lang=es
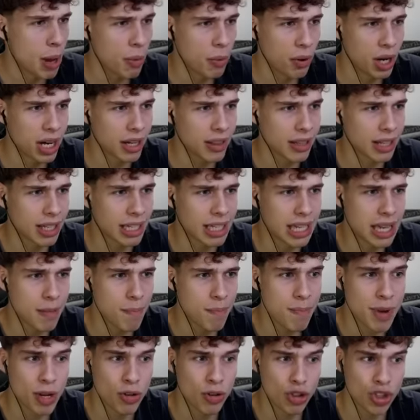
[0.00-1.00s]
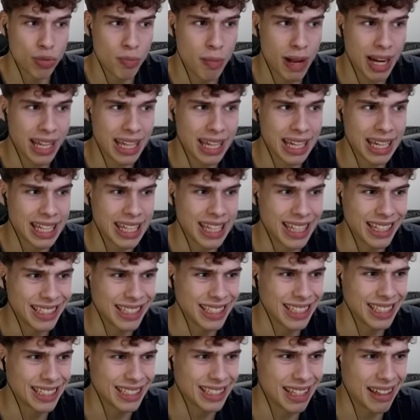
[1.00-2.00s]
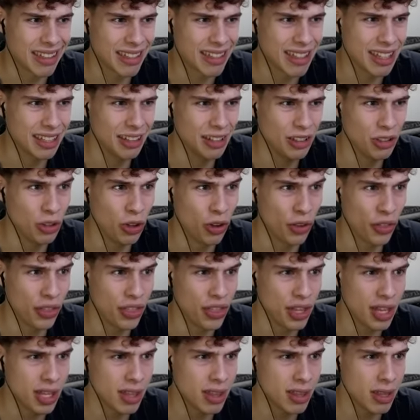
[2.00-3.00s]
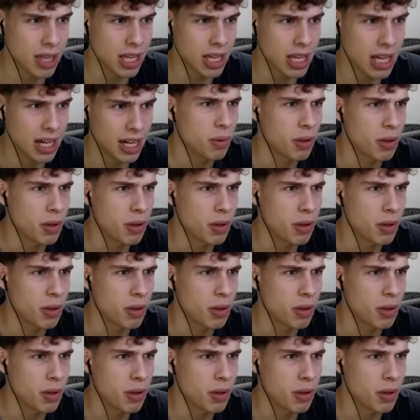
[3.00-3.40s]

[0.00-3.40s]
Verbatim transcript: voy a ir de aquí. Menos mal que ya se está haciendo de día.